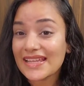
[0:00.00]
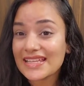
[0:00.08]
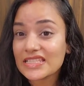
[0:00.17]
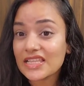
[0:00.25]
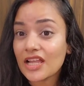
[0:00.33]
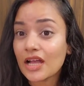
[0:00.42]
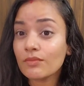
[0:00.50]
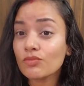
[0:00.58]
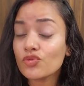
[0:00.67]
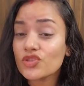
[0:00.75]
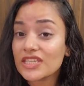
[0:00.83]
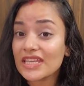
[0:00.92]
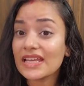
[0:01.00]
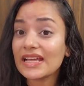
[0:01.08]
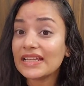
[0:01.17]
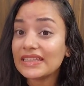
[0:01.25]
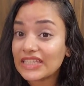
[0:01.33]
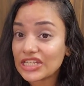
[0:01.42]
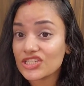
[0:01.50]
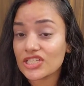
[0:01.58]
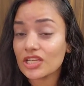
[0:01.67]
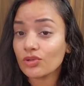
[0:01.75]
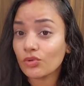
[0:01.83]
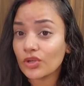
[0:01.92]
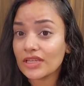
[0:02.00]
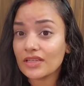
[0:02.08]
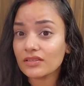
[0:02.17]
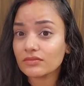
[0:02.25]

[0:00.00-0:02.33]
इसलिए हम उसके नीचे कोई